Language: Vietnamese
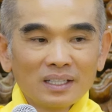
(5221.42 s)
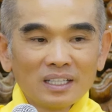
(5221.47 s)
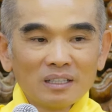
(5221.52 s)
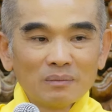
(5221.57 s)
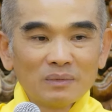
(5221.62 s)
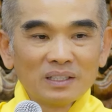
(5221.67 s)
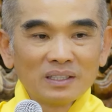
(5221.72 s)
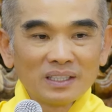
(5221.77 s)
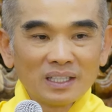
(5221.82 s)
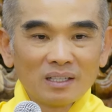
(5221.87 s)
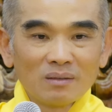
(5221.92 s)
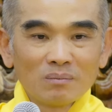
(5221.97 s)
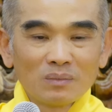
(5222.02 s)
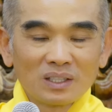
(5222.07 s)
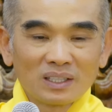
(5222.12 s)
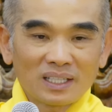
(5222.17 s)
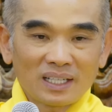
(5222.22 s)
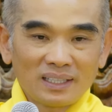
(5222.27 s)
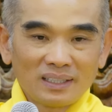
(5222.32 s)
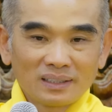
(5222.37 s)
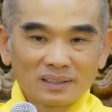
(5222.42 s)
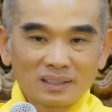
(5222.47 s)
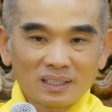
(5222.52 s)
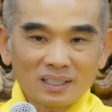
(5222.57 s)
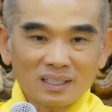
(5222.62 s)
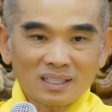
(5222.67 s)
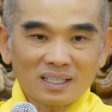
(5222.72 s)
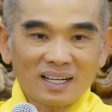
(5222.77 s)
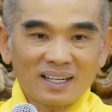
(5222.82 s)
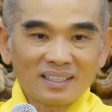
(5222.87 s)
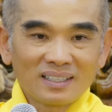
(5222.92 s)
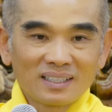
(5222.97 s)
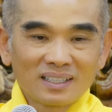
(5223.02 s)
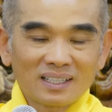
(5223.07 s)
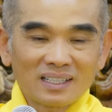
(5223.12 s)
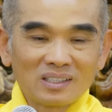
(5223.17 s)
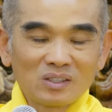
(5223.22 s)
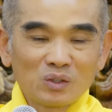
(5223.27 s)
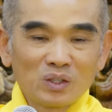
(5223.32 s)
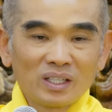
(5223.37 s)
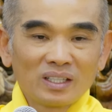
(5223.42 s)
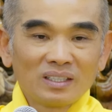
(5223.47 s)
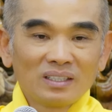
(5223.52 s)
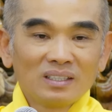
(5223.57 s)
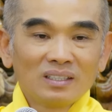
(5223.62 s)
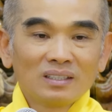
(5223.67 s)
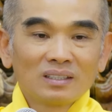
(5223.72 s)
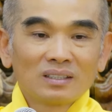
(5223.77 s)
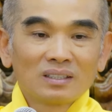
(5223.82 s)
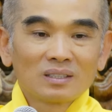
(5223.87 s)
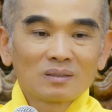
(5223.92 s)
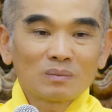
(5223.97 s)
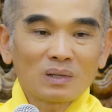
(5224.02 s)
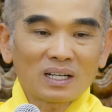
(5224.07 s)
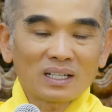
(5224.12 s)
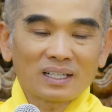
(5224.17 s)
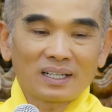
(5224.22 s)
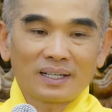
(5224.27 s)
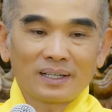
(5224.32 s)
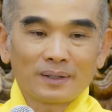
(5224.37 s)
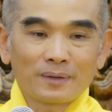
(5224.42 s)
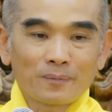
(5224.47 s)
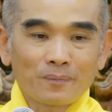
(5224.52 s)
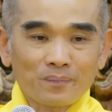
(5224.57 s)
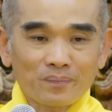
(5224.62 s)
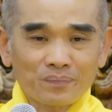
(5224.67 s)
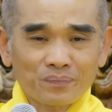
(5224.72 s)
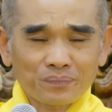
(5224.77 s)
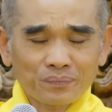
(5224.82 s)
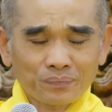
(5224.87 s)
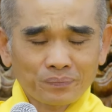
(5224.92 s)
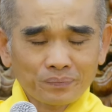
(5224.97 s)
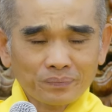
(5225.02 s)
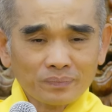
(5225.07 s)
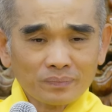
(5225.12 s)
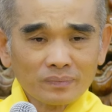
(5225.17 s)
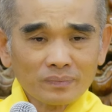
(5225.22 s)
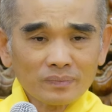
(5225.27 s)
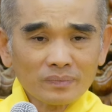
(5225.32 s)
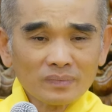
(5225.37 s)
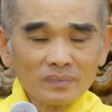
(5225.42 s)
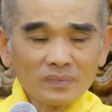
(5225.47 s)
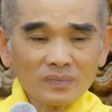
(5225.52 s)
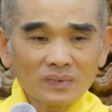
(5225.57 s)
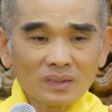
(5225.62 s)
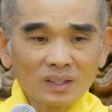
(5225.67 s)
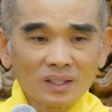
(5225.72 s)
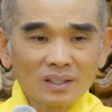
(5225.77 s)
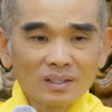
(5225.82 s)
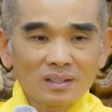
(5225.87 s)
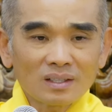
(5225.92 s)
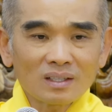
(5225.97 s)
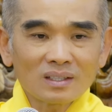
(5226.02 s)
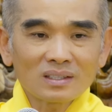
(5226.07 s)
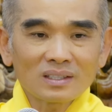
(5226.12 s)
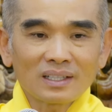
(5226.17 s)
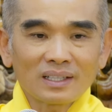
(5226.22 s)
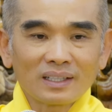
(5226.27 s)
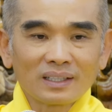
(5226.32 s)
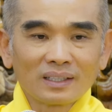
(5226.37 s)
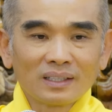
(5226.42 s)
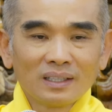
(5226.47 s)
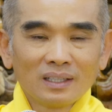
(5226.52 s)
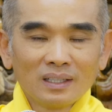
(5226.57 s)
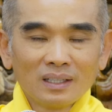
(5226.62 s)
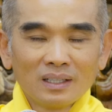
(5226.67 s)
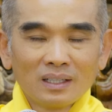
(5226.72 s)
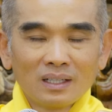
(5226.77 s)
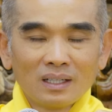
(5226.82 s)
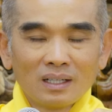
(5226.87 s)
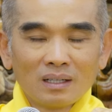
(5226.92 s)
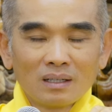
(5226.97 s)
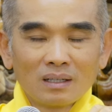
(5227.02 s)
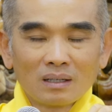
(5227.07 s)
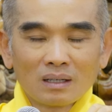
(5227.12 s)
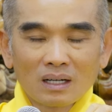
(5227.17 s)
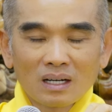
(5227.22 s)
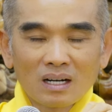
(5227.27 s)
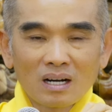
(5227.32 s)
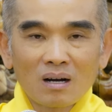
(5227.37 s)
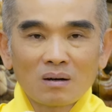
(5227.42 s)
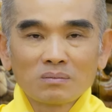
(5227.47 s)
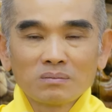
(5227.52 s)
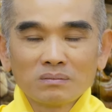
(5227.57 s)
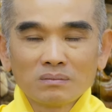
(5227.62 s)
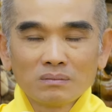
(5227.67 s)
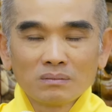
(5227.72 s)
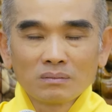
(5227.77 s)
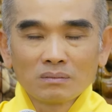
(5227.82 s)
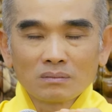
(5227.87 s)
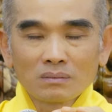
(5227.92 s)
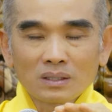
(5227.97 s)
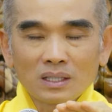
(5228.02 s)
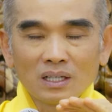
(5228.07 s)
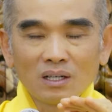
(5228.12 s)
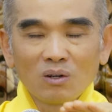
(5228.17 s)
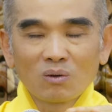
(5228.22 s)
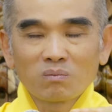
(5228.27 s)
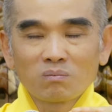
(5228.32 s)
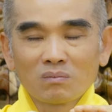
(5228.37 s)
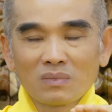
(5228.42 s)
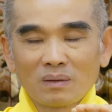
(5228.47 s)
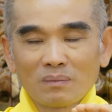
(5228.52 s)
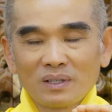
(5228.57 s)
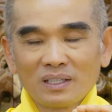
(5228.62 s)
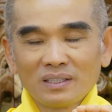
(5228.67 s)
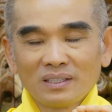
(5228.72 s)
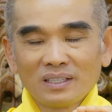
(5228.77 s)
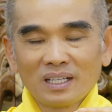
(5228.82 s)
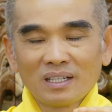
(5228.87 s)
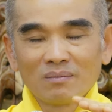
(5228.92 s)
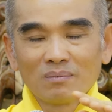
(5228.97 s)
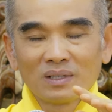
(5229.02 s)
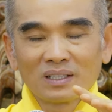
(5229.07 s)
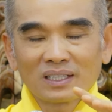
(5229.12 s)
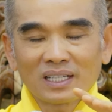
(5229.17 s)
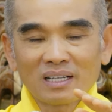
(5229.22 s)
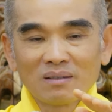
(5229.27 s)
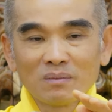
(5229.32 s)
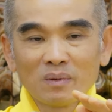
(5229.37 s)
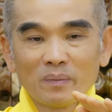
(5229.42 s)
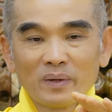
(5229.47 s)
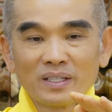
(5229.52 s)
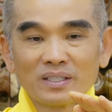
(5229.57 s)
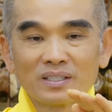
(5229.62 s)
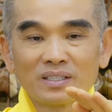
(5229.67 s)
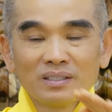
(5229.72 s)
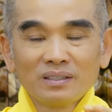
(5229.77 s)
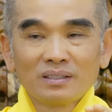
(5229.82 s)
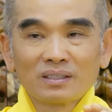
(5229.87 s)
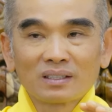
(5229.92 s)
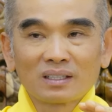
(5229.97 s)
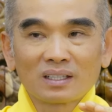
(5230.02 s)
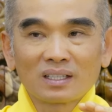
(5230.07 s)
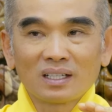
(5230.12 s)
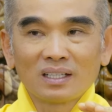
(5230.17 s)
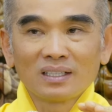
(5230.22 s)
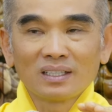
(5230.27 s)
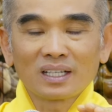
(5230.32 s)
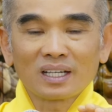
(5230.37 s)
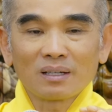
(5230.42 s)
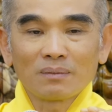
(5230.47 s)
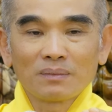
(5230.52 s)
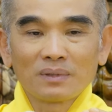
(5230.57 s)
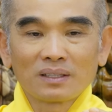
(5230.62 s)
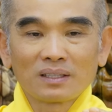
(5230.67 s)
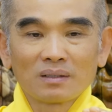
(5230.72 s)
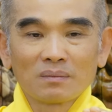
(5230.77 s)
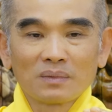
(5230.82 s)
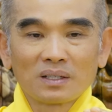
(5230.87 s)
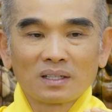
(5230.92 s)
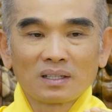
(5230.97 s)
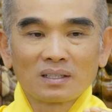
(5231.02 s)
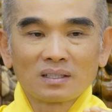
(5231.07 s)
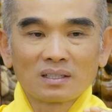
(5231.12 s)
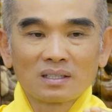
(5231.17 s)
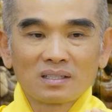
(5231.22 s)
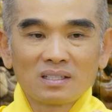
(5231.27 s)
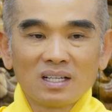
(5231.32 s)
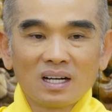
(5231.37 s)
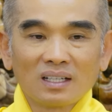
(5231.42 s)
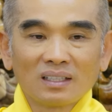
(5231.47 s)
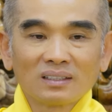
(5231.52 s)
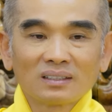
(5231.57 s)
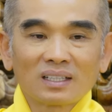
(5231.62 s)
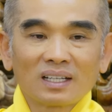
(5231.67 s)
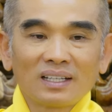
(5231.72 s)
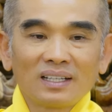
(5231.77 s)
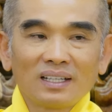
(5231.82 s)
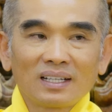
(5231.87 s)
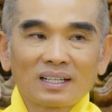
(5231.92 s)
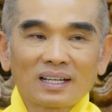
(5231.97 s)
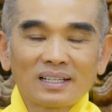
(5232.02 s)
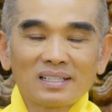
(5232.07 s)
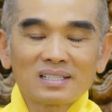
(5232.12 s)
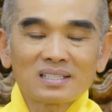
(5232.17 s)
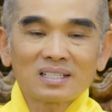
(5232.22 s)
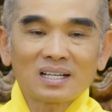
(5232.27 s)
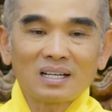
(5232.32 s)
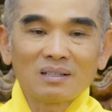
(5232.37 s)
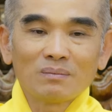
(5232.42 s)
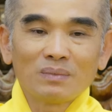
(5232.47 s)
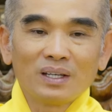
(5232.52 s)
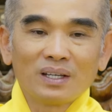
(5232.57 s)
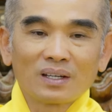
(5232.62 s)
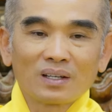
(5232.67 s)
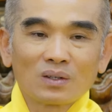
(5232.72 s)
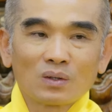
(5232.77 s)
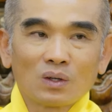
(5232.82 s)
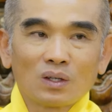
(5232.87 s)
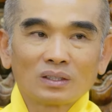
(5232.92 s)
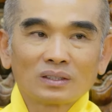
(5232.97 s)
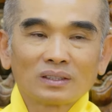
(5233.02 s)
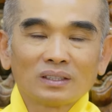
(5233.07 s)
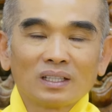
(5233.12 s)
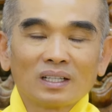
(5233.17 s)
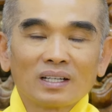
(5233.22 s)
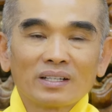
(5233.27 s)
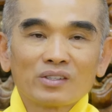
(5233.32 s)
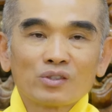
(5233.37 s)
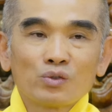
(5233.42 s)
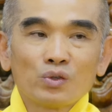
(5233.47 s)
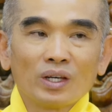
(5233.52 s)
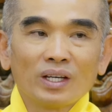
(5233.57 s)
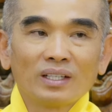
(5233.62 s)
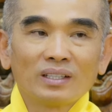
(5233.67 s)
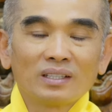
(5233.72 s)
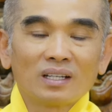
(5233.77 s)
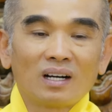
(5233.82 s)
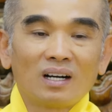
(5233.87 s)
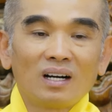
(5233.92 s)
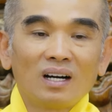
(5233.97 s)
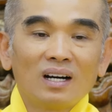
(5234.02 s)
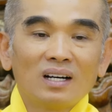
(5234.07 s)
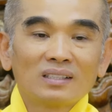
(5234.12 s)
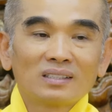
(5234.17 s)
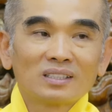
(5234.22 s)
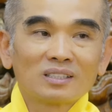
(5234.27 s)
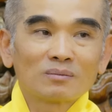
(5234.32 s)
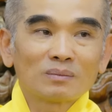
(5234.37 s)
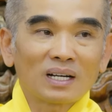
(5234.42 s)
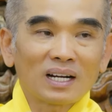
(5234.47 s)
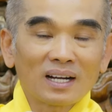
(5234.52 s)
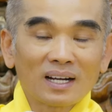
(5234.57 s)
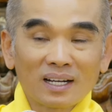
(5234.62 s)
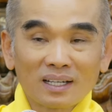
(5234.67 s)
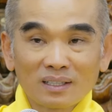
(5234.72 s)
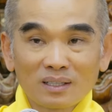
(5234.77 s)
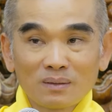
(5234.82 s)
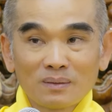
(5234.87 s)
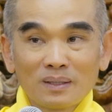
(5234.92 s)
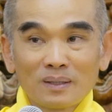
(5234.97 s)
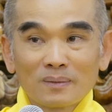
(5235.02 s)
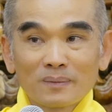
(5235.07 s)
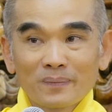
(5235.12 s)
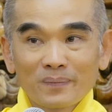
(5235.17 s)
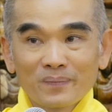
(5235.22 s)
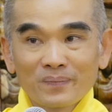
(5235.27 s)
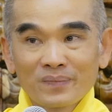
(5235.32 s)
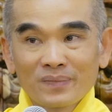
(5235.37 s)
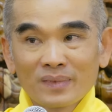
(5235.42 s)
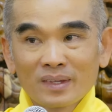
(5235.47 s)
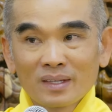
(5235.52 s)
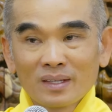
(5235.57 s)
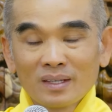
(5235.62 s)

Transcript: khi mình nhìn mình thấy tất cả những cảnh duyên như trước mắt này, thì rõ ràng không, cái lúc mà mình nhìn mình thấy mà mình chưa có khởi niệm thì mình vẫn thấy cái sai biệt của từng chuyện nhỏ ở trước mắt, đúng không?